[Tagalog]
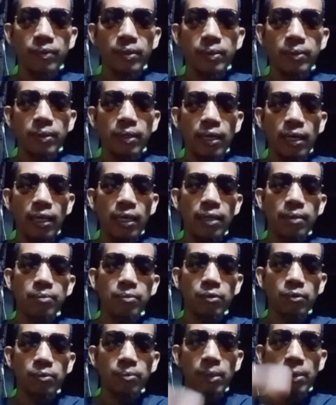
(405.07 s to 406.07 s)
alam
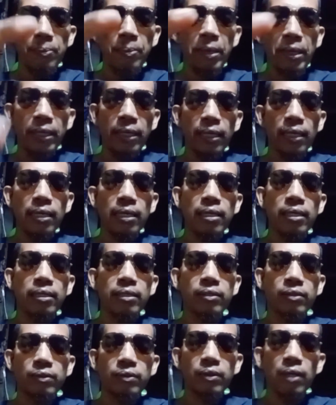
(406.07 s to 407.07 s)
mong may pera ka
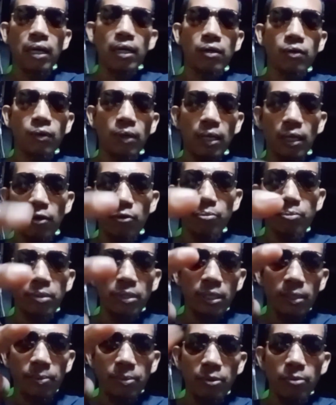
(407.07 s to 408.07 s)
ako wala akong pera
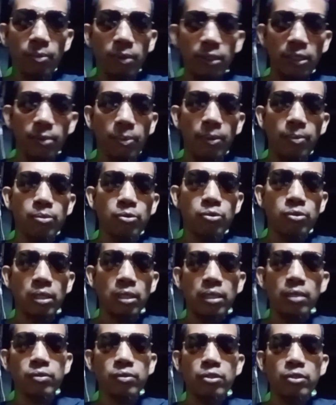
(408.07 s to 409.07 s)
pero magkipagpustahan
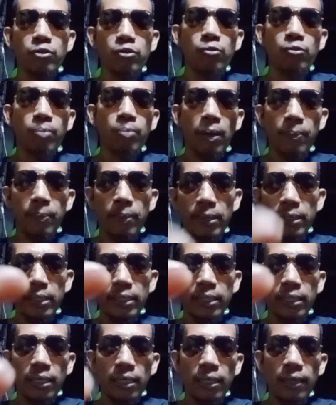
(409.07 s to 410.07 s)
ako sa iyo kung papayag
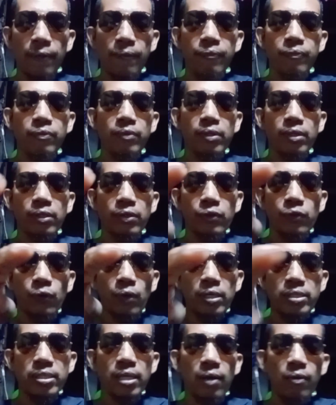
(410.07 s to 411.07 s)
ka yung
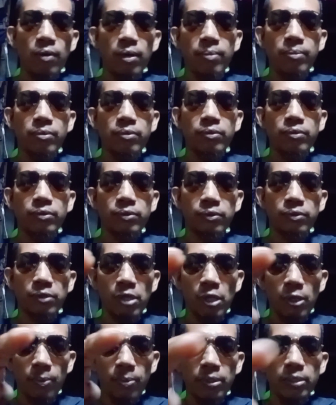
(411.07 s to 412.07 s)
asawa mo, yung
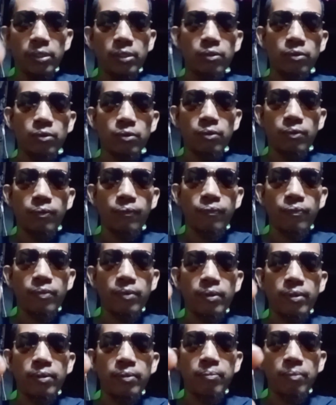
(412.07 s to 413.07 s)
girlfriend ko.
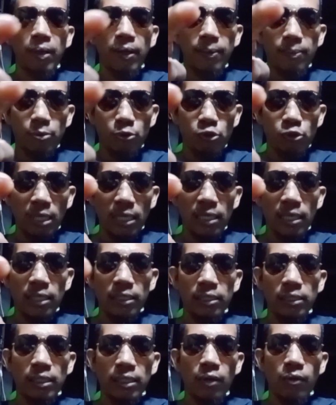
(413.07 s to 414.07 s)
Pagpustahan
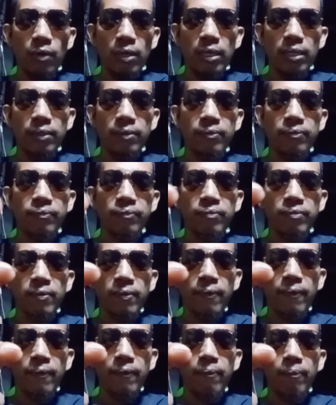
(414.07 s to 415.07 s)
natin dalawa.
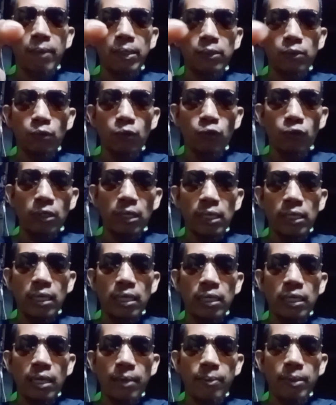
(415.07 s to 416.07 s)
Matuloy lang ang
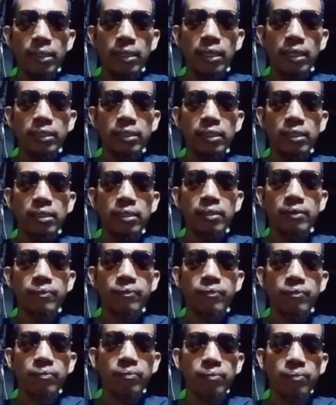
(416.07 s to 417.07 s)
laban natin.
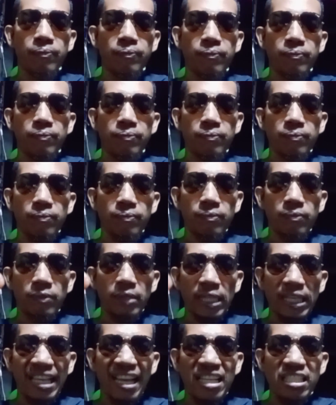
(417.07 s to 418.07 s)

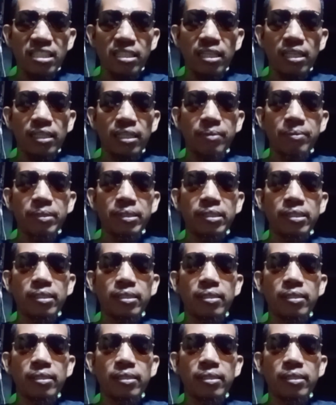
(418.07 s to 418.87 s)
Tigasin ang Cavite.